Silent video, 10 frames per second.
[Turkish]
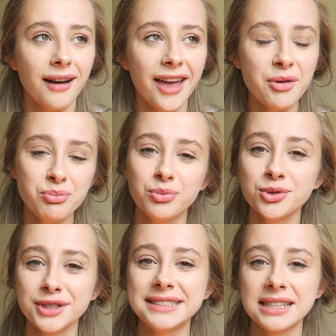e, hep
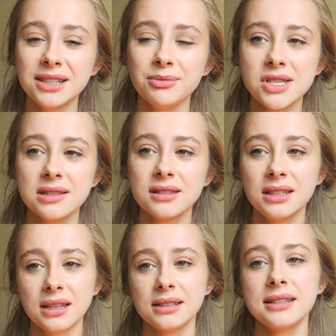bunu istediğim için
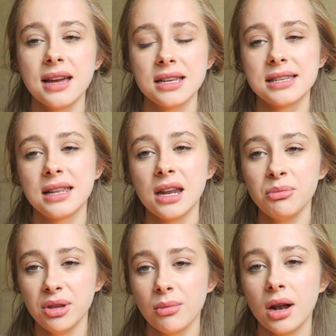yine de tercihlere
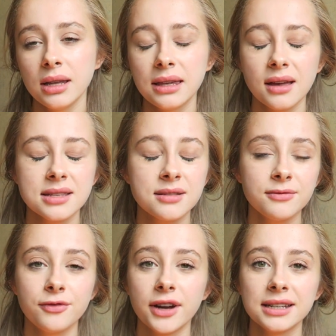mimarlık yazdım.
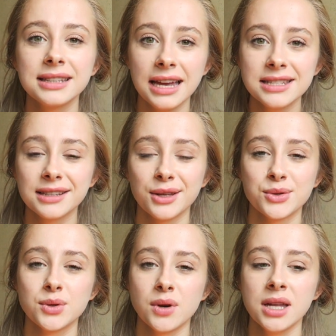Fakat gerçekten
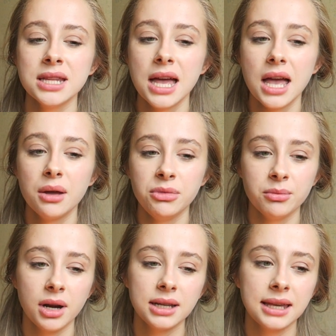şu an
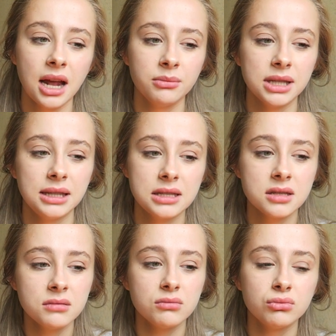mimarlık gelmediği
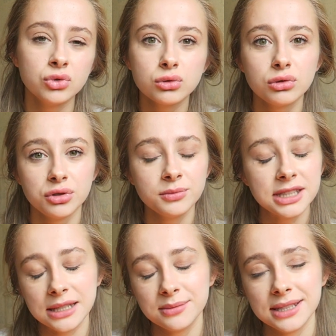için mutluyum
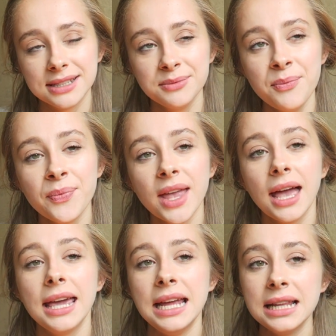diyebilirim.
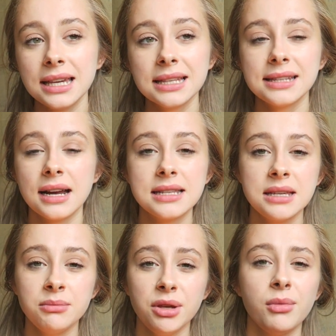İlk iki
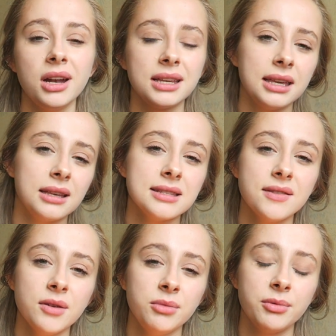tercihim mimarlık
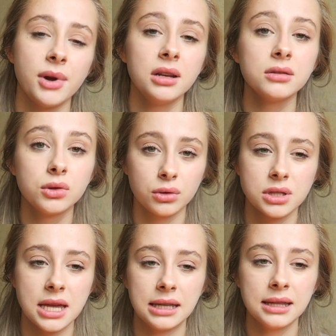İngilizce ve mimarlık
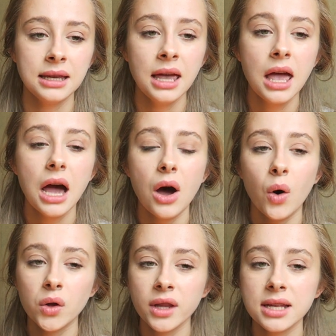Türkçeydi.
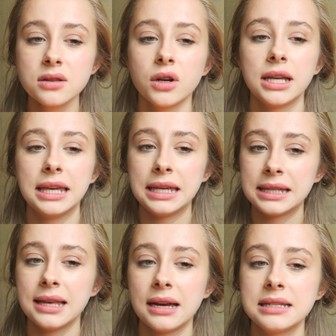Ondan sonraki
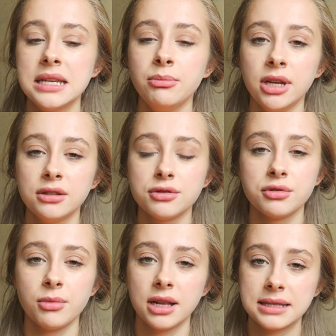iki tercihim
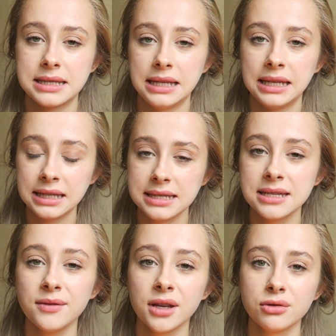endüstri mühendisliği
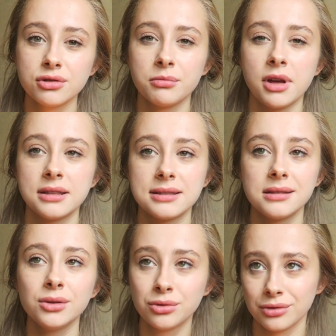İngilizce ve endüstri
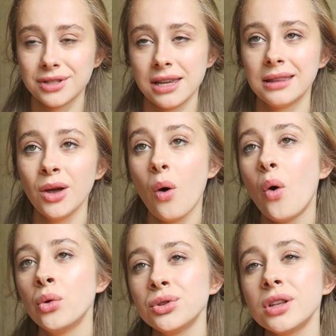mühendisliği Türkçeydi.
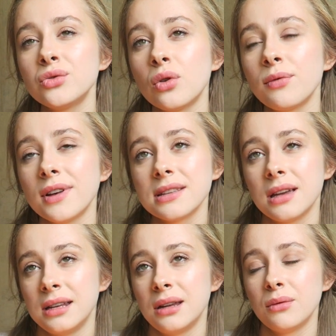Onu da çok
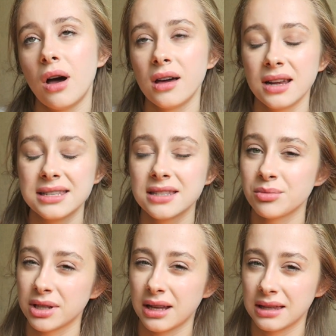fazla hani
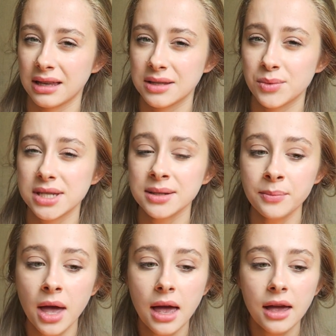araştırmadan
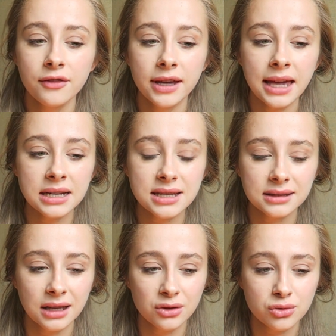yazmıştım. Ve
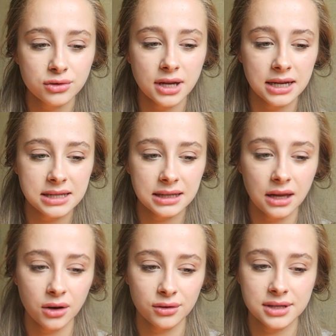gerçekten şu
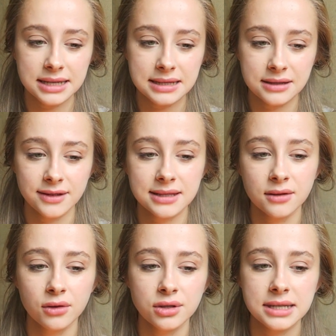tercihler öncesi ve
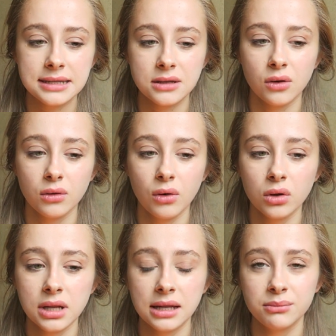sınav öncesi
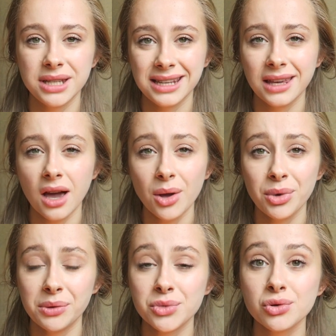olan bir iki ay
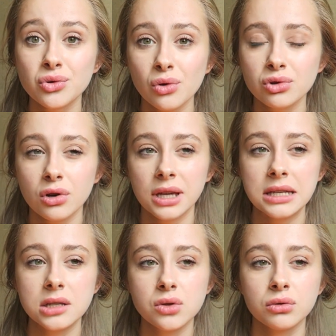benim için çok zor
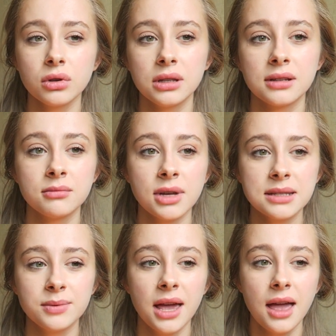geçti. Çünkü
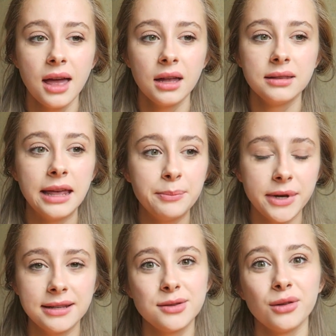inanılmaz bir
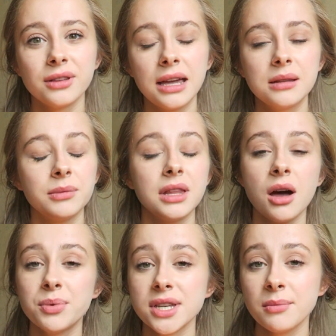depresyondaydım. Ne
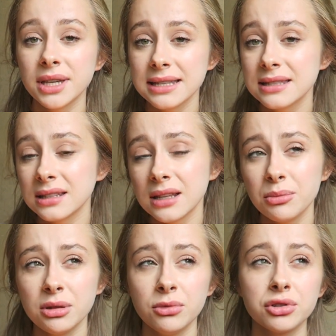yapacağımı
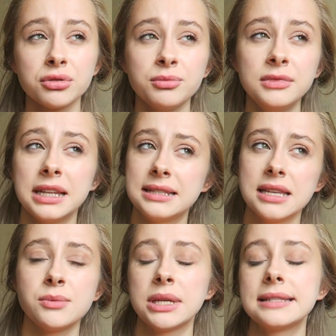kesinlikle bilmiyordum. Ne
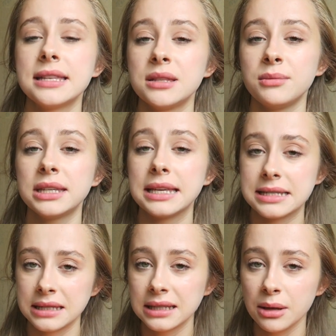seçmek istediğimi
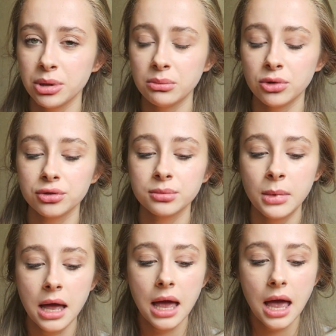kesinlikle
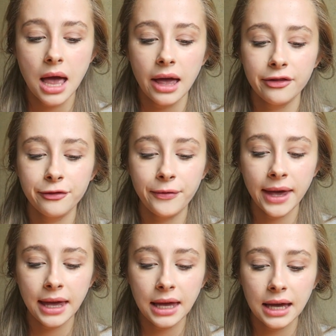bilmiyordum.
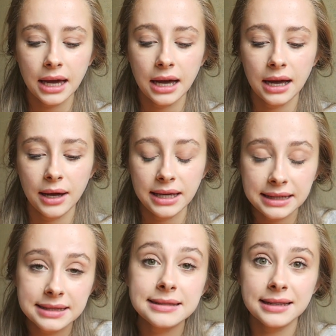Ve a,
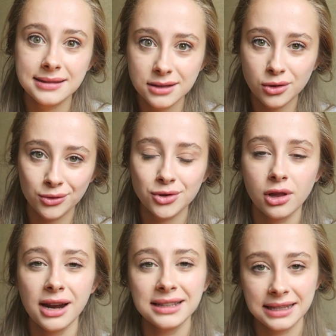iktisatı sonuç
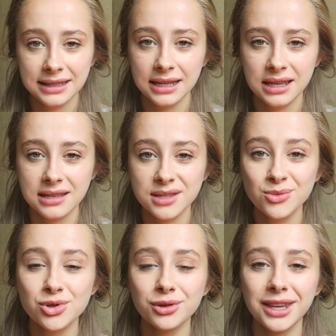olarak neden
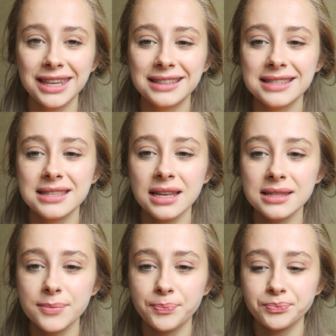yazdım? Çünkü iktisat